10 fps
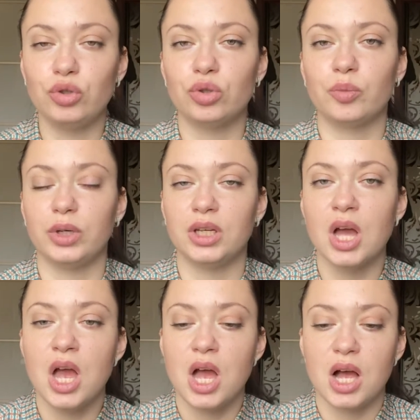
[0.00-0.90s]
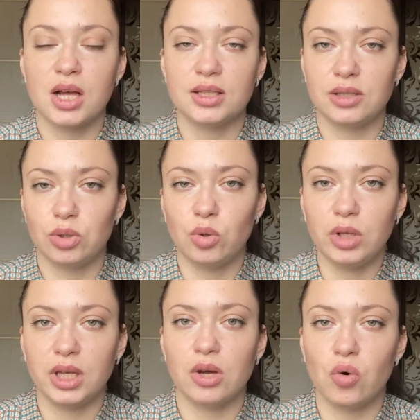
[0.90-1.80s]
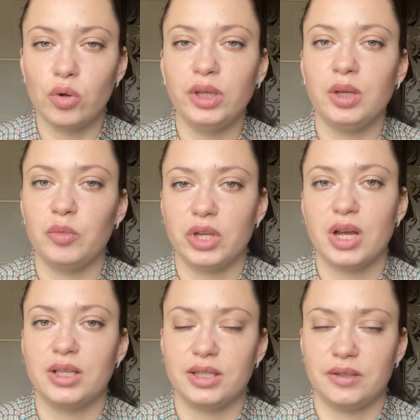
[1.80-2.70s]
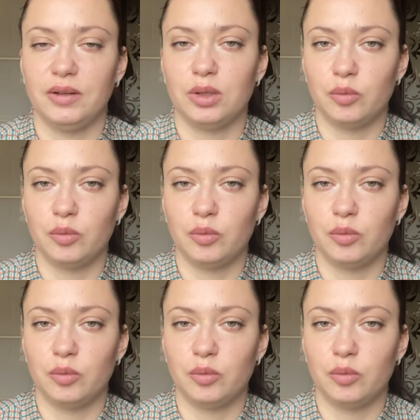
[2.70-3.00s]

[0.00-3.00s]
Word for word: что при а, засолке он не меняет цвет.